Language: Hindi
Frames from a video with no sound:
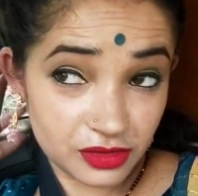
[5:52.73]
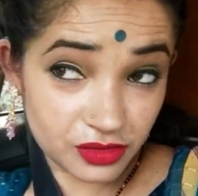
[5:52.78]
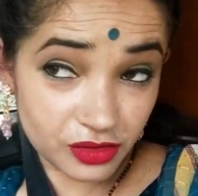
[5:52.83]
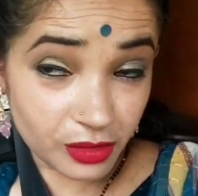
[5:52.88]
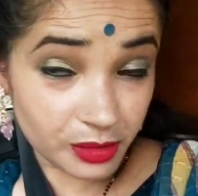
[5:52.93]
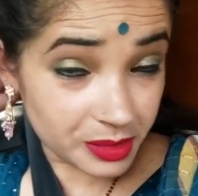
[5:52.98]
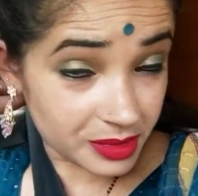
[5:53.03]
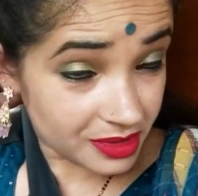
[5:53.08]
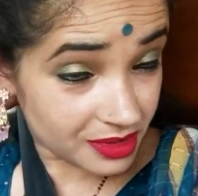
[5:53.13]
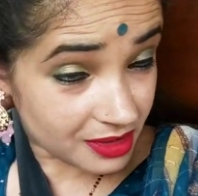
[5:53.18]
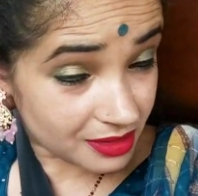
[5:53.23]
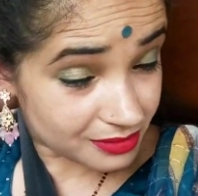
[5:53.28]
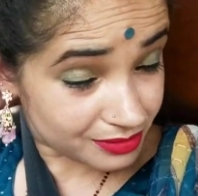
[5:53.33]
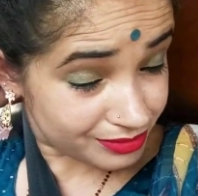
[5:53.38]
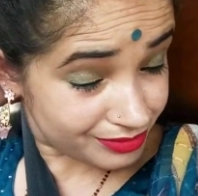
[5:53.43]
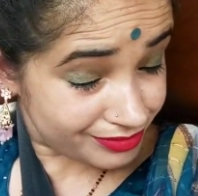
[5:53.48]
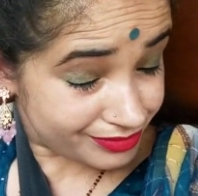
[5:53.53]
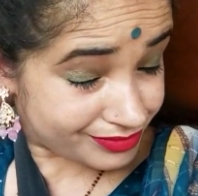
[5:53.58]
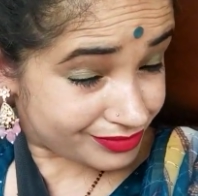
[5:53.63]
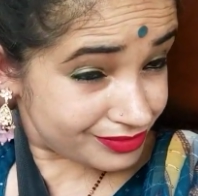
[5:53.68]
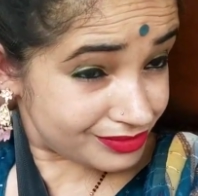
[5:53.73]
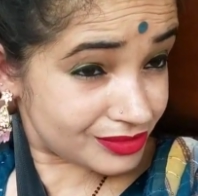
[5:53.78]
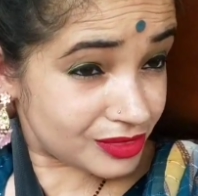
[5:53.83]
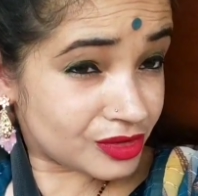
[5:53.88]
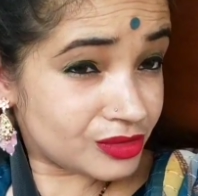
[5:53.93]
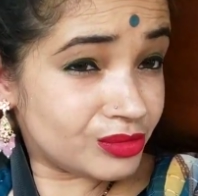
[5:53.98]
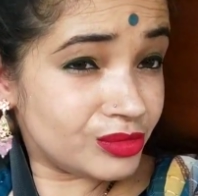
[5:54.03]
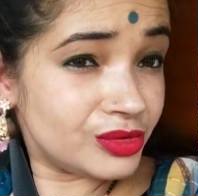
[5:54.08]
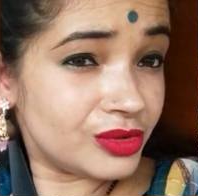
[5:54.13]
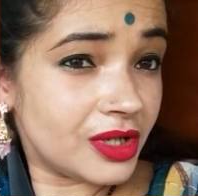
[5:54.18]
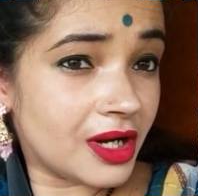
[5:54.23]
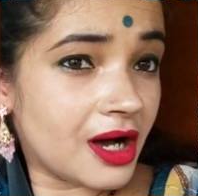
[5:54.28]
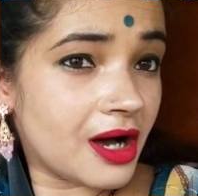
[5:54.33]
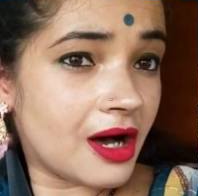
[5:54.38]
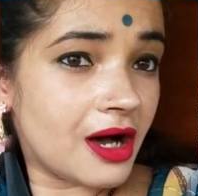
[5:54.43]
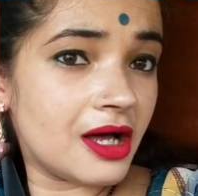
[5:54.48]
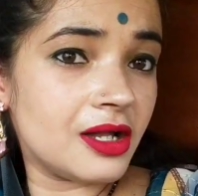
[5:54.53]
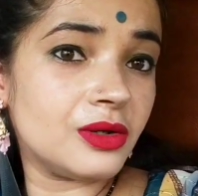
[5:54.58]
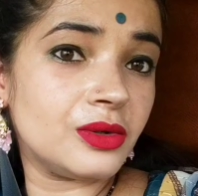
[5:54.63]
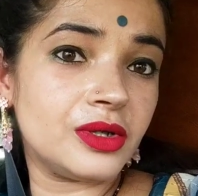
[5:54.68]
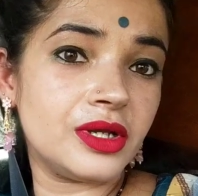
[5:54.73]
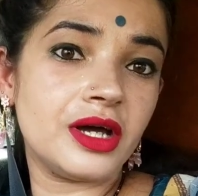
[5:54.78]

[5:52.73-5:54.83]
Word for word: तो अभी ना बहुत बुरा हाल हो